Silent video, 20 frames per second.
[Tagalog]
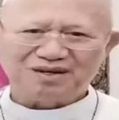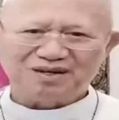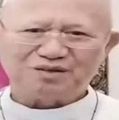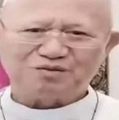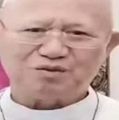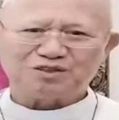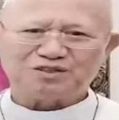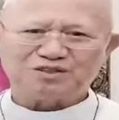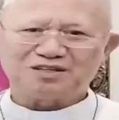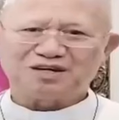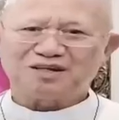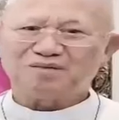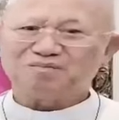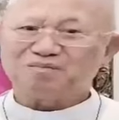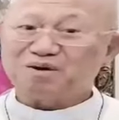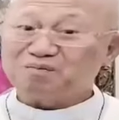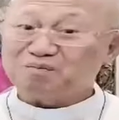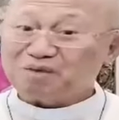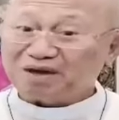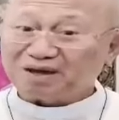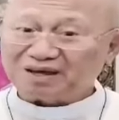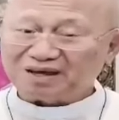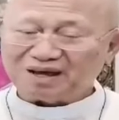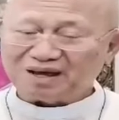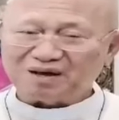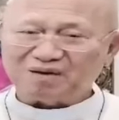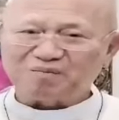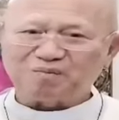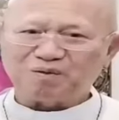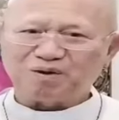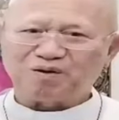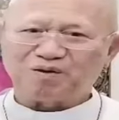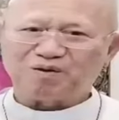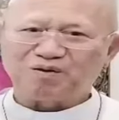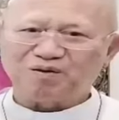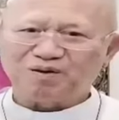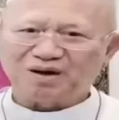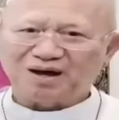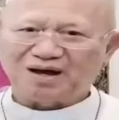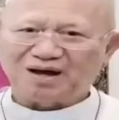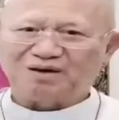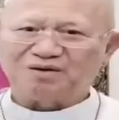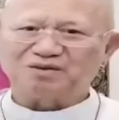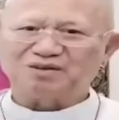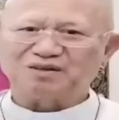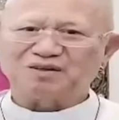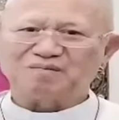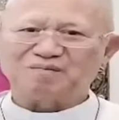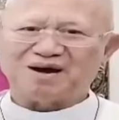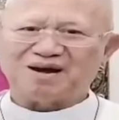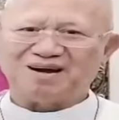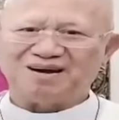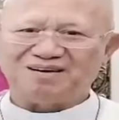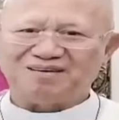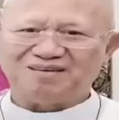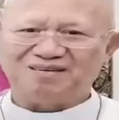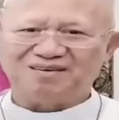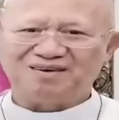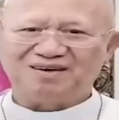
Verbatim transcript: it was not my making pero anong taman no